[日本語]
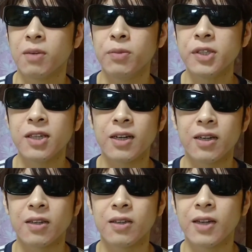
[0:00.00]
無視は
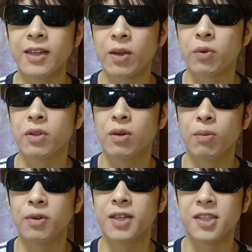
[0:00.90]
ないだろうって
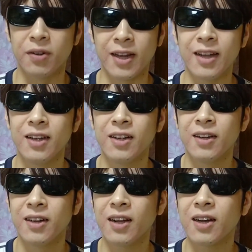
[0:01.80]
思うんですよね。
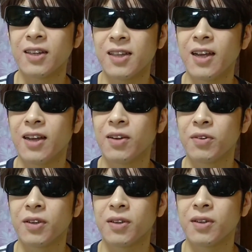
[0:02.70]
なんかね、あの、